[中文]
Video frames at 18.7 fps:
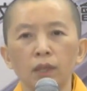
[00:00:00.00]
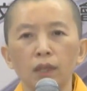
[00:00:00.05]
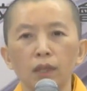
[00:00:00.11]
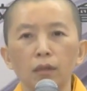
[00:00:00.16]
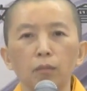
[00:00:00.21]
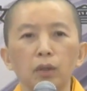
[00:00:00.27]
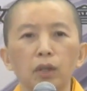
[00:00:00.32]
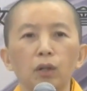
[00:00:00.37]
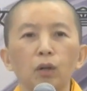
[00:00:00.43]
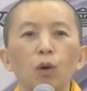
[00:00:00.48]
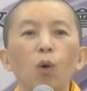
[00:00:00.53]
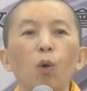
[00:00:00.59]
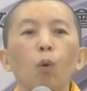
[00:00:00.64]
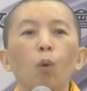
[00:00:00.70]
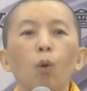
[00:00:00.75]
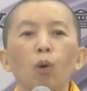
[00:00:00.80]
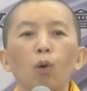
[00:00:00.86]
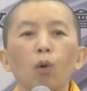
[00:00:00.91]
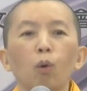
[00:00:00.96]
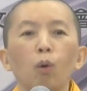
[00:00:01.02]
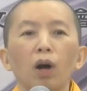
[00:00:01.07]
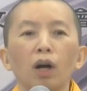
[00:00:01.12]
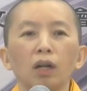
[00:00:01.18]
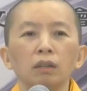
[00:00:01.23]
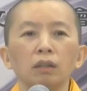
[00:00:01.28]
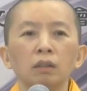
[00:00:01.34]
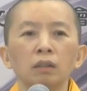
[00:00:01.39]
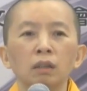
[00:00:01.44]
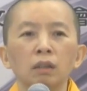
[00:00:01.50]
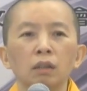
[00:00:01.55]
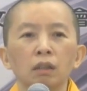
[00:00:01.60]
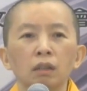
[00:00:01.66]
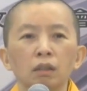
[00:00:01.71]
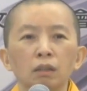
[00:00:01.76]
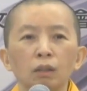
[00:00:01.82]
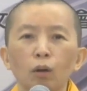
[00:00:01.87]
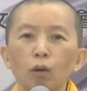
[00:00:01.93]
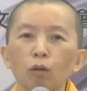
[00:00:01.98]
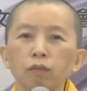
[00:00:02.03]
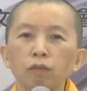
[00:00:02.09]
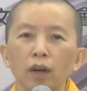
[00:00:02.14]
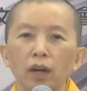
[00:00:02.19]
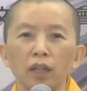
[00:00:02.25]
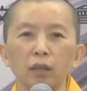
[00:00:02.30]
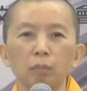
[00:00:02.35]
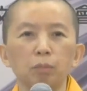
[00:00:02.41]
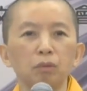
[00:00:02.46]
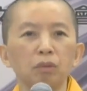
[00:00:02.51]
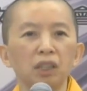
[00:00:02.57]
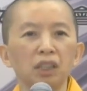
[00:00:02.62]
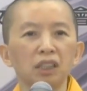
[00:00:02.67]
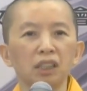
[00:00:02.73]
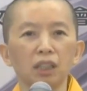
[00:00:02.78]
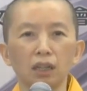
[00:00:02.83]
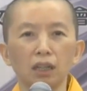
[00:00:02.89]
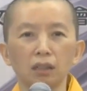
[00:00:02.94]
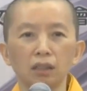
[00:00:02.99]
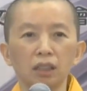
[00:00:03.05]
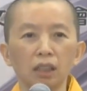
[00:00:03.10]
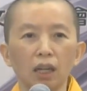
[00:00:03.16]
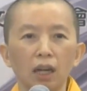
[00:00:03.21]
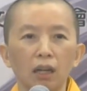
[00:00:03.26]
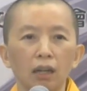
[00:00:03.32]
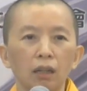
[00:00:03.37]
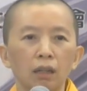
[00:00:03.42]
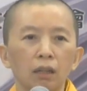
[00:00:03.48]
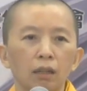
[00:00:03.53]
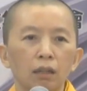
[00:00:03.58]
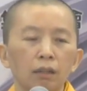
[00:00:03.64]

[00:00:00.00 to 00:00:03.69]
也没有火光，头发也不会向上，